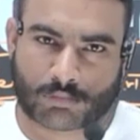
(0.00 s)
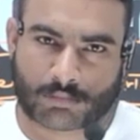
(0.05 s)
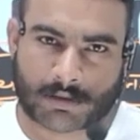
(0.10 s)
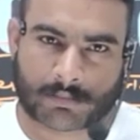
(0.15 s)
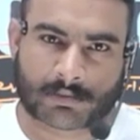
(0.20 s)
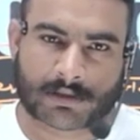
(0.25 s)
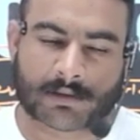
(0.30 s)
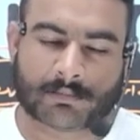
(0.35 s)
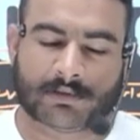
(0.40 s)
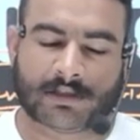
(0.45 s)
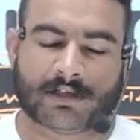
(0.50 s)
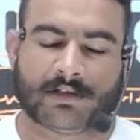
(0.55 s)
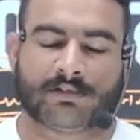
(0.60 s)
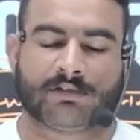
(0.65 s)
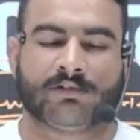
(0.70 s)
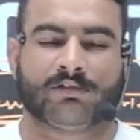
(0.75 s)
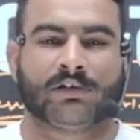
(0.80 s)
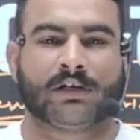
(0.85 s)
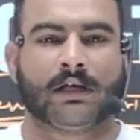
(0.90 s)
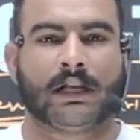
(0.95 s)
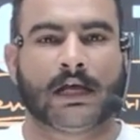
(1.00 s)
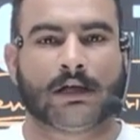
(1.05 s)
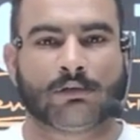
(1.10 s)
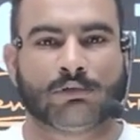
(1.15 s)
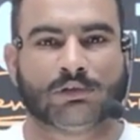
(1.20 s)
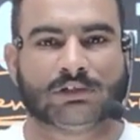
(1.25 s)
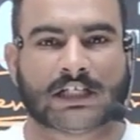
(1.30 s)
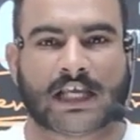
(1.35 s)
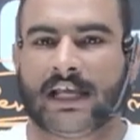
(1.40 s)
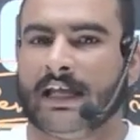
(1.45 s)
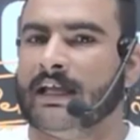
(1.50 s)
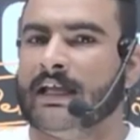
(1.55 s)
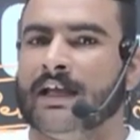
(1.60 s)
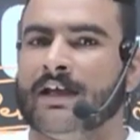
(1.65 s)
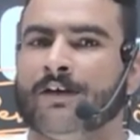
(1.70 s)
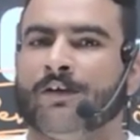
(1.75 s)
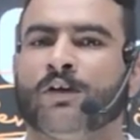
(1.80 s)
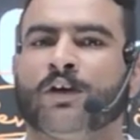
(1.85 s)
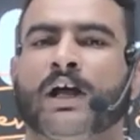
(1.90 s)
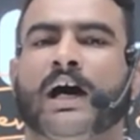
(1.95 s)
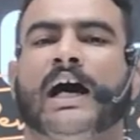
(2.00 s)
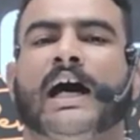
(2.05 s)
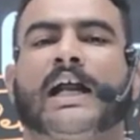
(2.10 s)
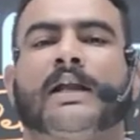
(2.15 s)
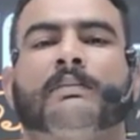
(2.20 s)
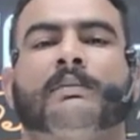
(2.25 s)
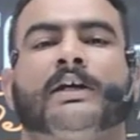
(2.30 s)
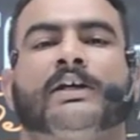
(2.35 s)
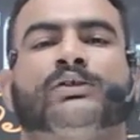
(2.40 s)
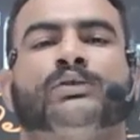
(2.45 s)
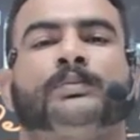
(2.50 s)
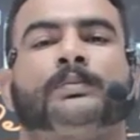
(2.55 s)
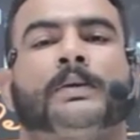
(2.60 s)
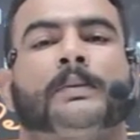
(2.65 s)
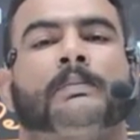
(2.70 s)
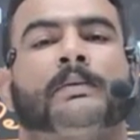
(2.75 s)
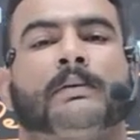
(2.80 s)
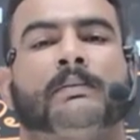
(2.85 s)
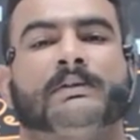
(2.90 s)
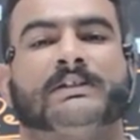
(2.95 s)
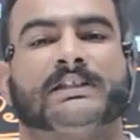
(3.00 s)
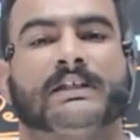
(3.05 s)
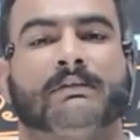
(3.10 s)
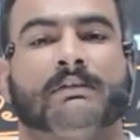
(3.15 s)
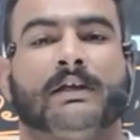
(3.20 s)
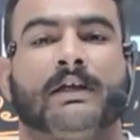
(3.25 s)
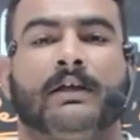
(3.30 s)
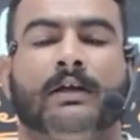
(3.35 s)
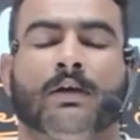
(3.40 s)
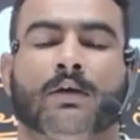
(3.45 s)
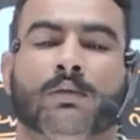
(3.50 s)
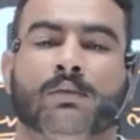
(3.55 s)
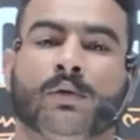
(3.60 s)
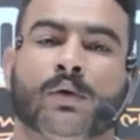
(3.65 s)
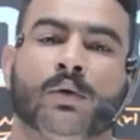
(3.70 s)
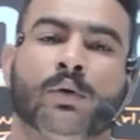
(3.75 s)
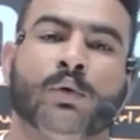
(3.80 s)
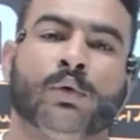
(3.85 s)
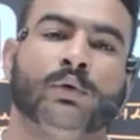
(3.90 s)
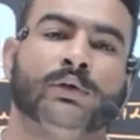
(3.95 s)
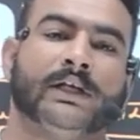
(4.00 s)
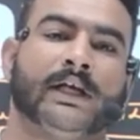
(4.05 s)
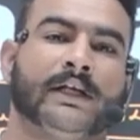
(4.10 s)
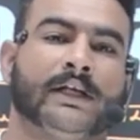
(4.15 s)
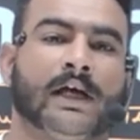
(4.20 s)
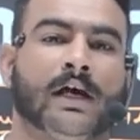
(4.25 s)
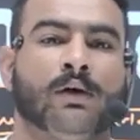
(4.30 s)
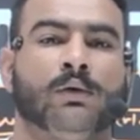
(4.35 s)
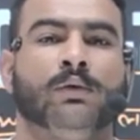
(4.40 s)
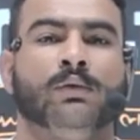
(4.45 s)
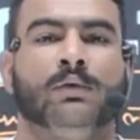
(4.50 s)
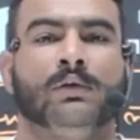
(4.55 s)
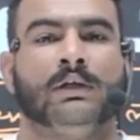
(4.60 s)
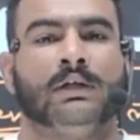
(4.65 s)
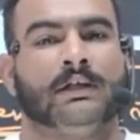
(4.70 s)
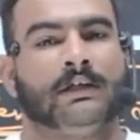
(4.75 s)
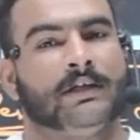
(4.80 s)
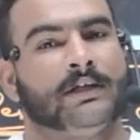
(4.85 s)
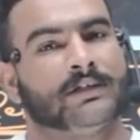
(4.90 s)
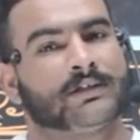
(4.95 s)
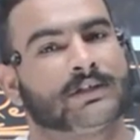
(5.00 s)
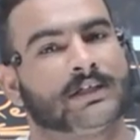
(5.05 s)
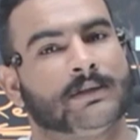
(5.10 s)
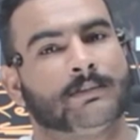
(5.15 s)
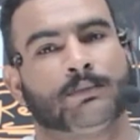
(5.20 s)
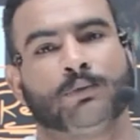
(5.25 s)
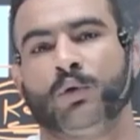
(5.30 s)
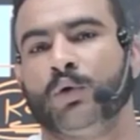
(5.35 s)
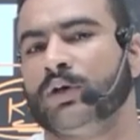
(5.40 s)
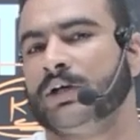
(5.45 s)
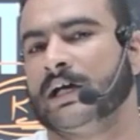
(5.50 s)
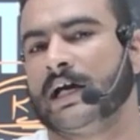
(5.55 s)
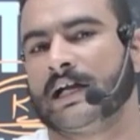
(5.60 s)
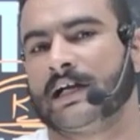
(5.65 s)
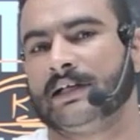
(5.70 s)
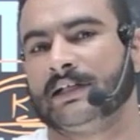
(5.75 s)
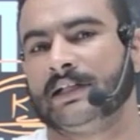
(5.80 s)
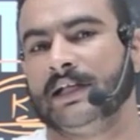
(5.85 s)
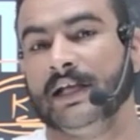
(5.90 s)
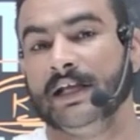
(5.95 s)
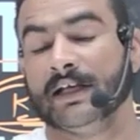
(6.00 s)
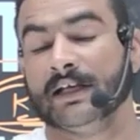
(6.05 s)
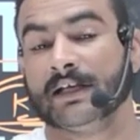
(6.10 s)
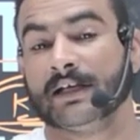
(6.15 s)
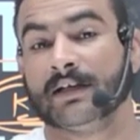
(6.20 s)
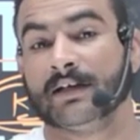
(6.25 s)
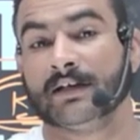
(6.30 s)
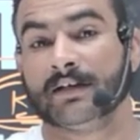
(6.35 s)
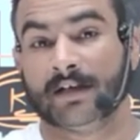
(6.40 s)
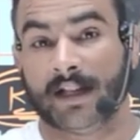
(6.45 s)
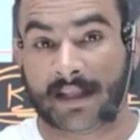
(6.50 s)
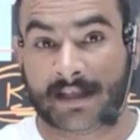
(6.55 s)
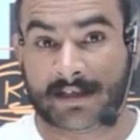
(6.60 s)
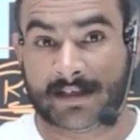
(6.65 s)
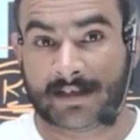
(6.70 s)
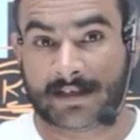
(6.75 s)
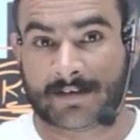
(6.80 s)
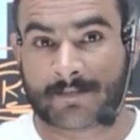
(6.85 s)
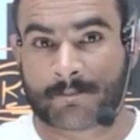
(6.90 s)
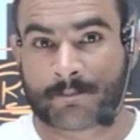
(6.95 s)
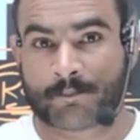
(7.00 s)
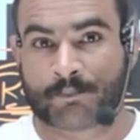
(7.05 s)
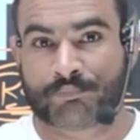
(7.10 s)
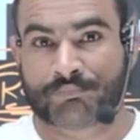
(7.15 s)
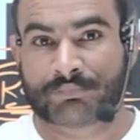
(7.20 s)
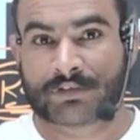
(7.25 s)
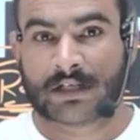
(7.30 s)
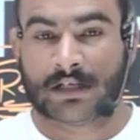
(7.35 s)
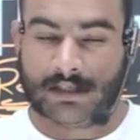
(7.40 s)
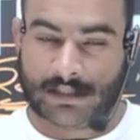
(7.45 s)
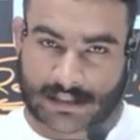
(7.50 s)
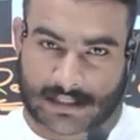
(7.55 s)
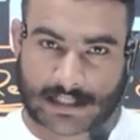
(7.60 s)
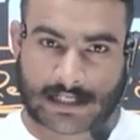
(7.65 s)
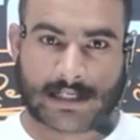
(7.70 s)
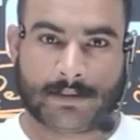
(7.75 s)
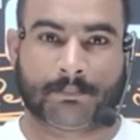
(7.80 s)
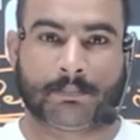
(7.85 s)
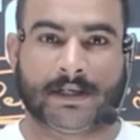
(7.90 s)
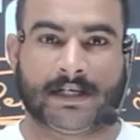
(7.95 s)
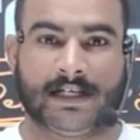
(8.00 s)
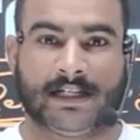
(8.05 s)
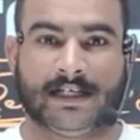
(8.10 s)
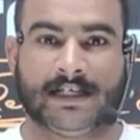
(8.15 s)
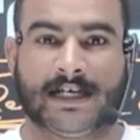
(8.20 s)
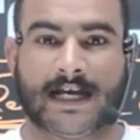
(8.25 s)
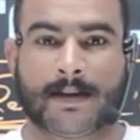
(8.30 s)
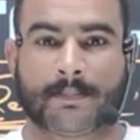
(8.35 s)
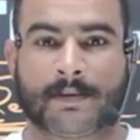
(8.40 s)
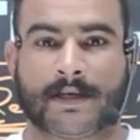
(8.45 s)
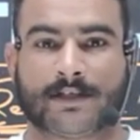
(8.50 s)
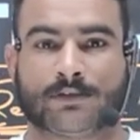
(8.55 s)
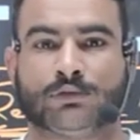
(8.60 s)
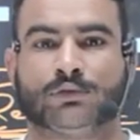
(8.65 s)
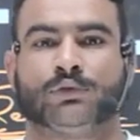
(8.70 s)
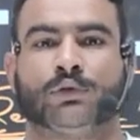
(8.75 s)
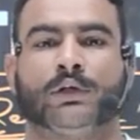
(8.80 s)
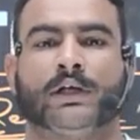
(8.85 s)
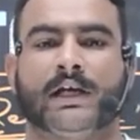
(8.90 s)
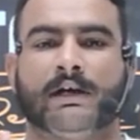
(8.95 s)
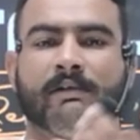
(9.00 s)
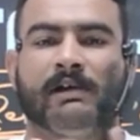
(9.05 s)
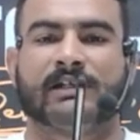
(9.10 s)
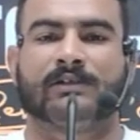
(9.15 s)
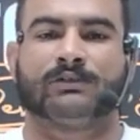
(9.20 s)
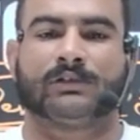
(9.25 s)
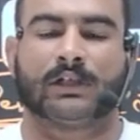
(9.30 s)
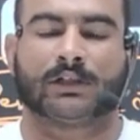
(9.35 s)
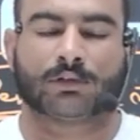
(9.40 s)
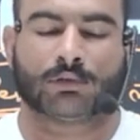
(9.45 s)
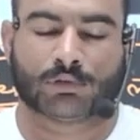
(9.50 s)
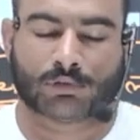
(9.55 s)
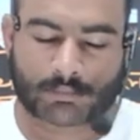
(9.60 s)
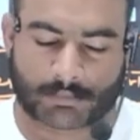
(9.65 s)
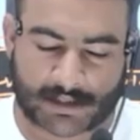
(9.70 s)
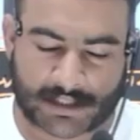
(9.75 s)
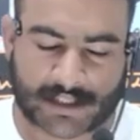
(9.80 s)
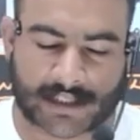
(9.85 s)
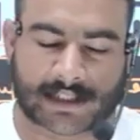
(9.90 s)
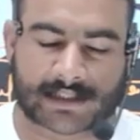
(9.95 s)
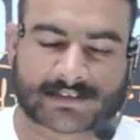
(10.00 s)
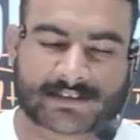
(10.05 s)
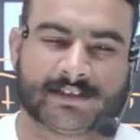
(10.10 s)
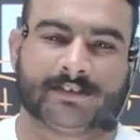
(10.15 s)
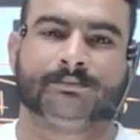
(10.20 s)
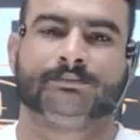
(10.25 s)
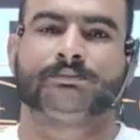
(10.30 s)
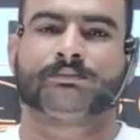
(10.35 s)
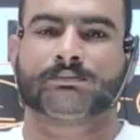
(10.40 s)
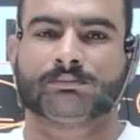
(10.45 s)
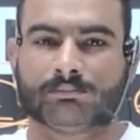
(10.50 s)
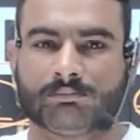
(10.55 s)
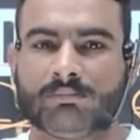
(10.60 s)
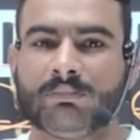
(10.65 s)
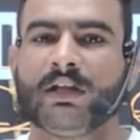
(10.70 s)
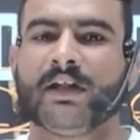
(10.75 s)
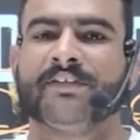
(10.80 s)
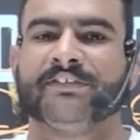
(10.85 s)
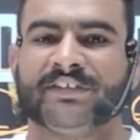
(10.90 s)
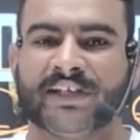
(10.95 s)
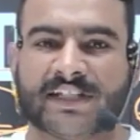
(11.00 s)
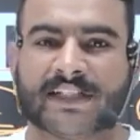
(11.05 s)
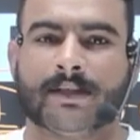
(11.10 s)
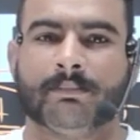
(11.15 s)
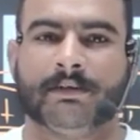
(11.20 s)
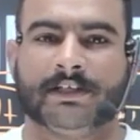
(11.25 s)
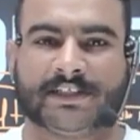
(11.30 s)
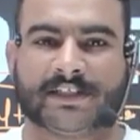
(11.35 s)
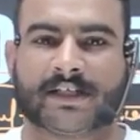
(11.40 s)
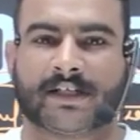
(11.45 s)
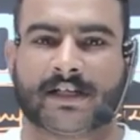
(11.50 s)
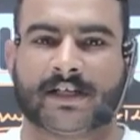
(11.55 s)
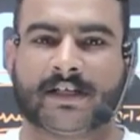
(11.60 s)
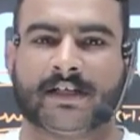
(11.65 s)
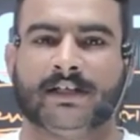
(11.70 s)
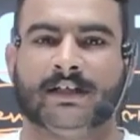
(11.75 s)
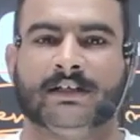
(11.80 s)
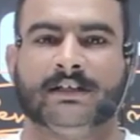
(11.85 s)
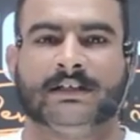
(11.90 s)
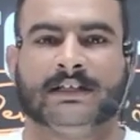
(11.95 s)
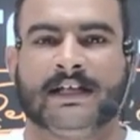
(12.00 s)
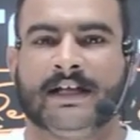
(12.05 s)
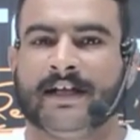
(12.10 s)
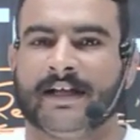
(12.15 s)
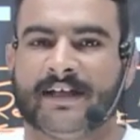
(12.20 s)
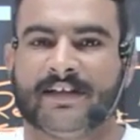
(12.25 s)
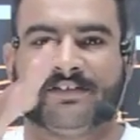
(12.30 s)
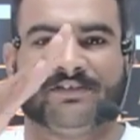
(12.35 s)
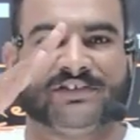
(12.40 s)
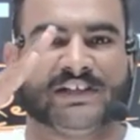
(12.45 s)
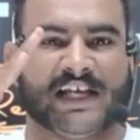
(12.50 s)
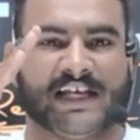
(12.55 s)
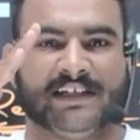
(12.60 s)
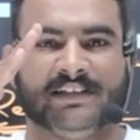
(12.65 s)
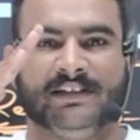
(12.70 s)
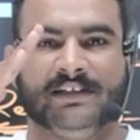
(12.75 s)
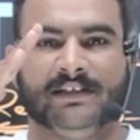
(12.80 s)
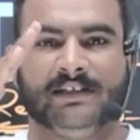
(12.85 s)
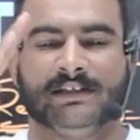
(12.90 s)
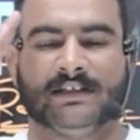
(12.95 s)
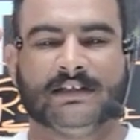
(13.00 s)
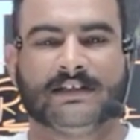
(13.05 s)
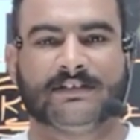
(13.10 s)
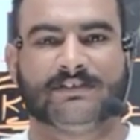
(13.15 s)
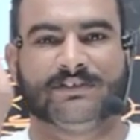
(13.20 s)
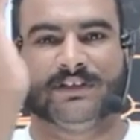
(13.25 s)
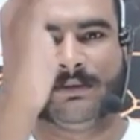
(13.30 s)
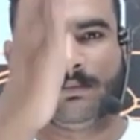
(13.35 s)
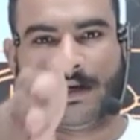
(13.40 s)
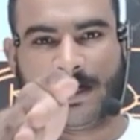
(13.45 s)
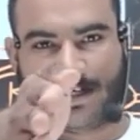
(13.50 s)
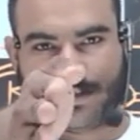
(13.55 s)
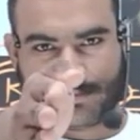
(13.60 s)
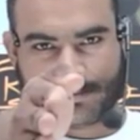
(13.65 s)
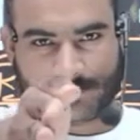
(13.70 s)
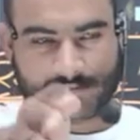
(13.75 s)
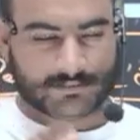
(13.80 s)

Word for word: में भी अब ये डिसीजन लागू हो जाए और आर्मी का जो पेपर बचा हुआ है वो हो या ना हो इसकी अब कोई गारंटी नहीं है अगर पहले ही आप एकजुट होकर आवाज़ उठाते हो तो मेरे ख्याल से ज़्यादा बेटर रहेगा जय हिंद जय भारत